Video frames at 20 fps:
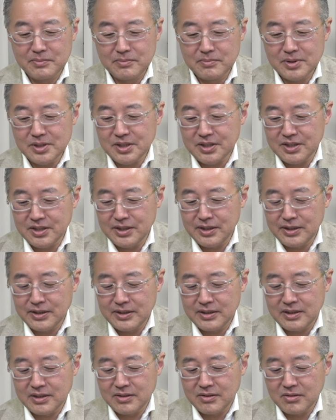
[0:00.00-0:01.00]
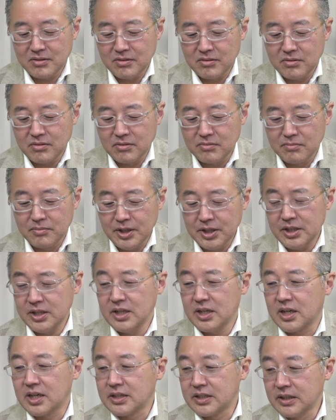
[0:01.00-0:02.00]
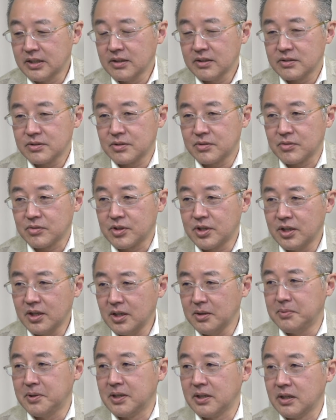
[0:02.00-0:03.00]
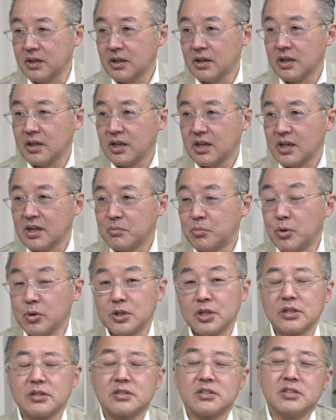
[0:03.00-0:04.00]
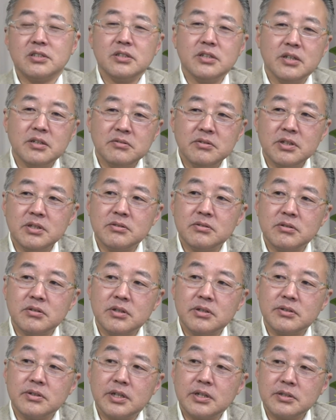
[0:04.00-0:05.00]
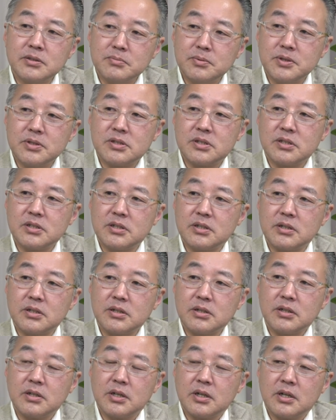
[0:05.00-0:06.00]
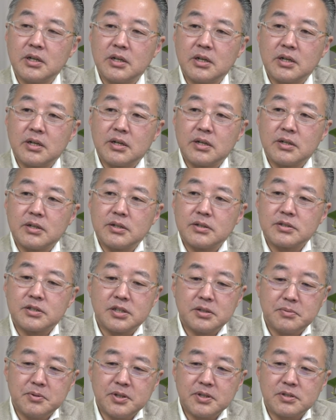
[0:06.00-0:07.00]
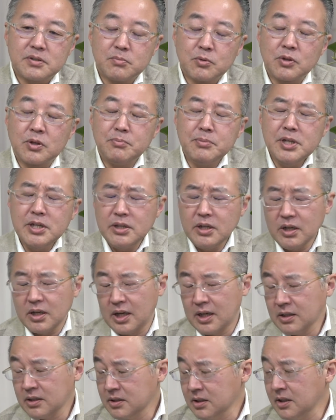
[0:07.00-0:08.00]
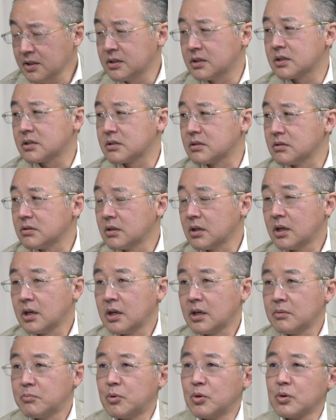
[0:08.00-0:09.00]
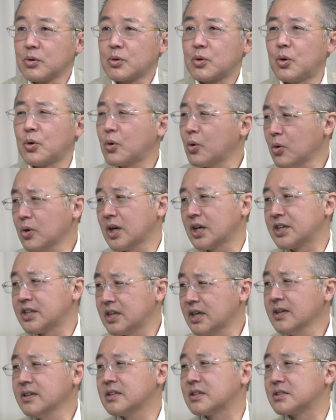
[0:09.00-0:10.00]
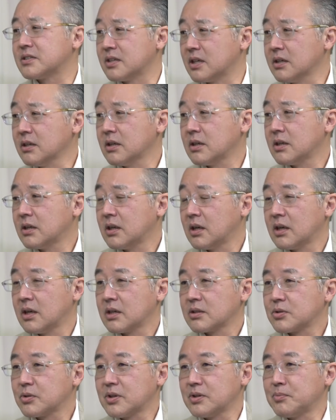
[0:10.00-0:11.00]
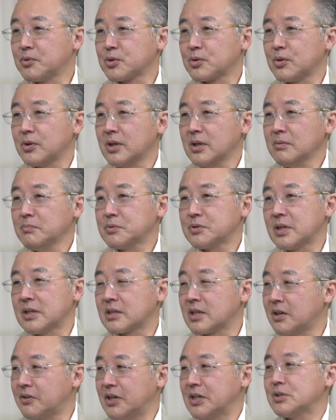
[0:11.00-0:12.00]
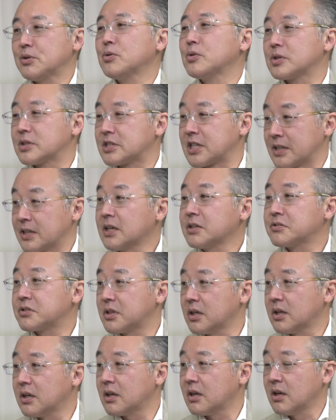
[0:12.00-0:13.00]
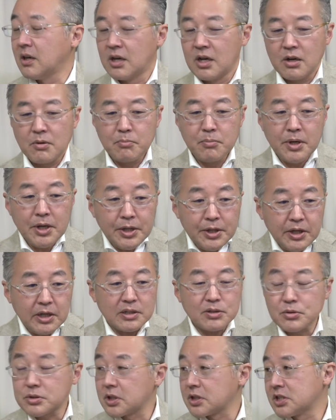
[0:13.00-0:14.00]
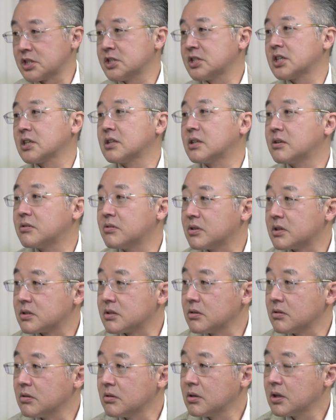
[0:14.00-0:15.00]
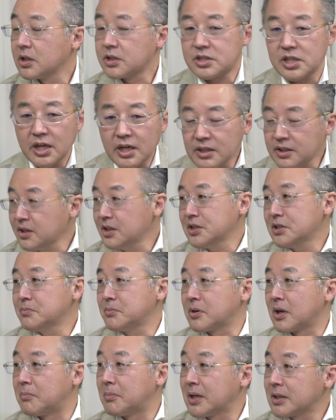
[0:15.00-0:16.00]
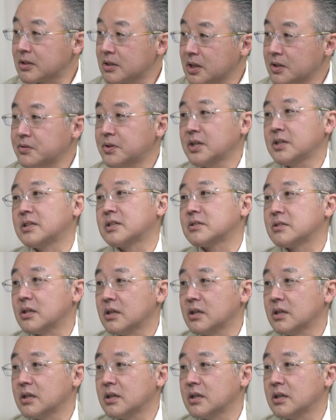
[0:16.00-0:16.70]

まさにメディアがね、そのテレビもうね CNN、NBC、CBS もうね見てらんないんです、もう心が痛いんですね、それはもうトランプさんかわいそうじゃなくて、メディアとして死んじゃってるんですよ、ジャーナリズムが全くないんです